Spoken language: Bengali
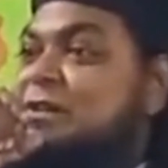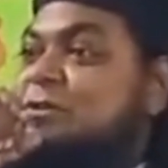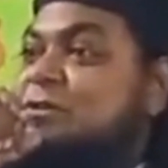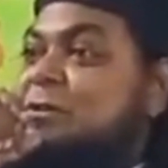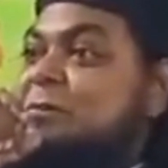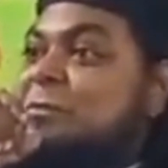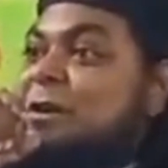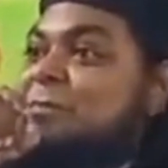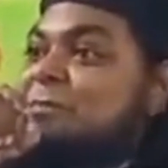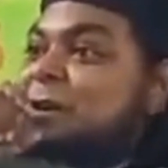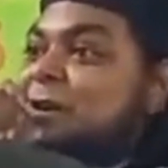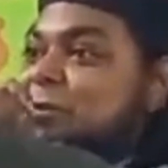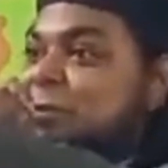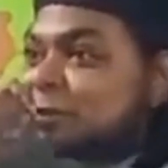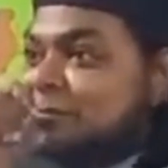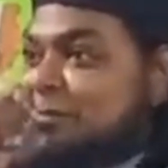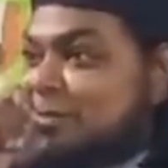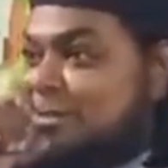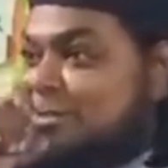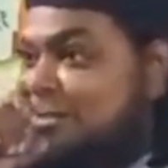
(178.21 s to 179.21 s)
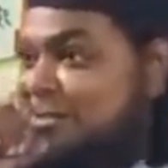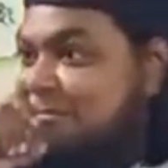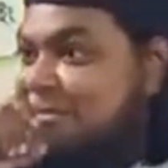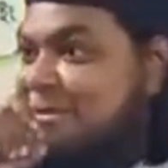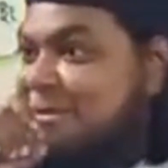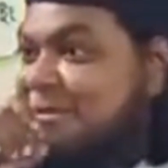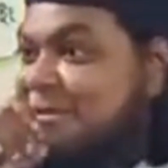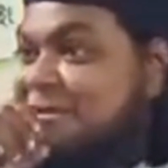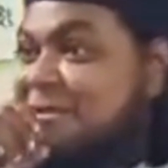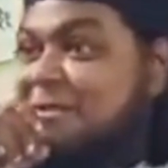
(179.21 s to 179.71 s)
তুই বেইমান হয়ে মারা
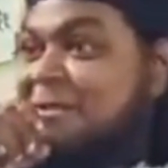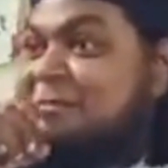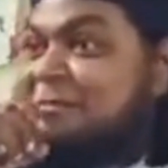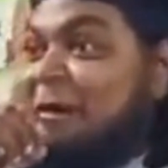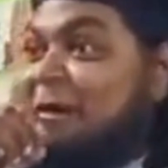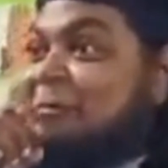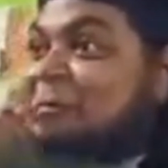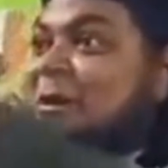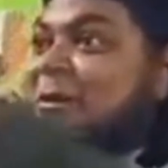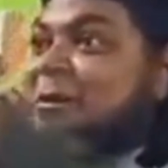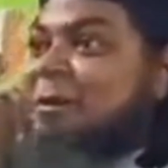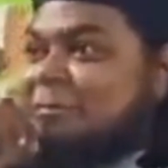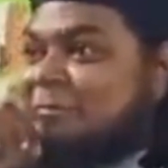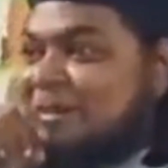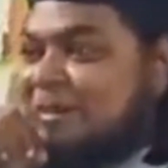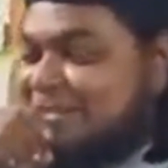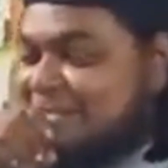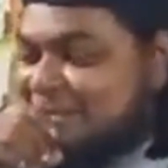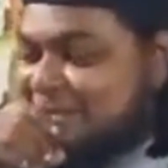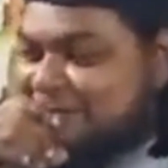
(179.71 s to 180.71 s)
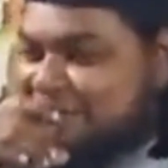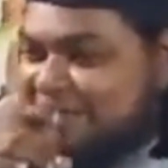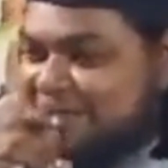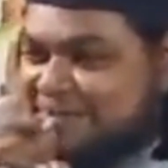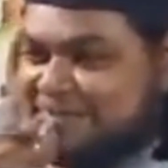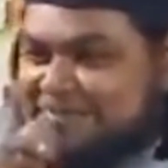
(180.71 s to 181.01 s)
যাবি বেইমান হয়ে মারা যাবি